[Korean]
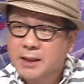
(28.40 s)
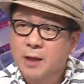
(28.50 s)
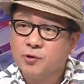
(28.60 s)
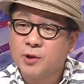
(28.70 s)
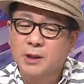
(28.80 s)

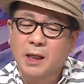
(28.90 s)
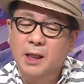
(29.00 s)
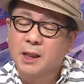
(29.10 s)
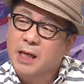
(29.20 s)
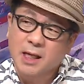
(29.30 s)

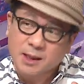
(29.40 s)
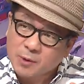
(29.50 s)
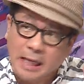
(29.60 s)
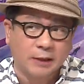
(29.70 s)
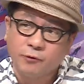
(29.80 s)
새누리당엔
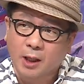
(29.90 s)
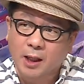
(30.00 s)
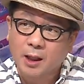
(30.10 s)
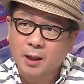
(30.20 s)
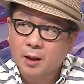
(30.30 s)
계시면 안
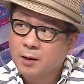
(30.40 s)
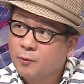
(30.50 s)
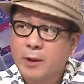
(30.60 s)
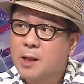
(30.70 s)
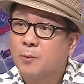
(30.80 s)
돼.
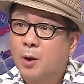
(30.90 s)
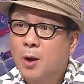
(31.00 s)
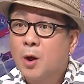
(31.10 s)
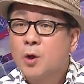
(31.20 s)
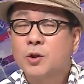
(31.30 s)
왜냐면
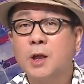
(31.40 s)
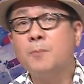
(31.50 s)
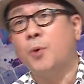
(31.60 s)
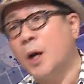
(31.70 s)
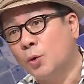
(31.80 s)

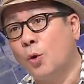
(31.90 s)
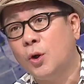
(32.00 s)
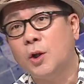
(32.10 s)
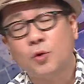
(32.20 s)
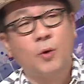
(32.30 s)
진보의
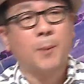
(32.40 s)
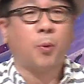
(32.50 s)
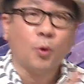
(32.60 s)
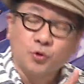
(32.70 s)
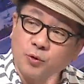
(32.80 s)
논리로 왜
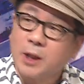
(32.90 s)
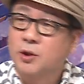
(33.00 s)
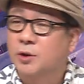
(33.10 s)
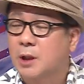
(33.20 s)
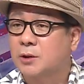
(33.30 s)
보수의
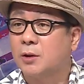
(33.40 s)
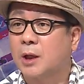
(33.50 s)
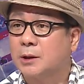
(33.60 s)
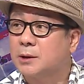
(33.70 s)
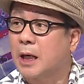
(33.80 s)
정체성을
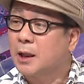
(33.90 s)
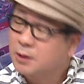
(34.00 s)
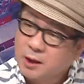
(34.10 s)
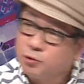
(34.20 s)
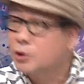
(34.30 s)
가진 당에서
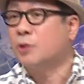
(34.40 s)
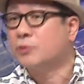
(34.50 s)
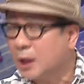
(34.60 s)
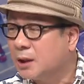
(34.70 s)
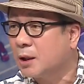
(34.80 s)
기웃기웃
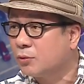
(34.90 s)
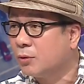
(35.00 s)
하냐고. 아니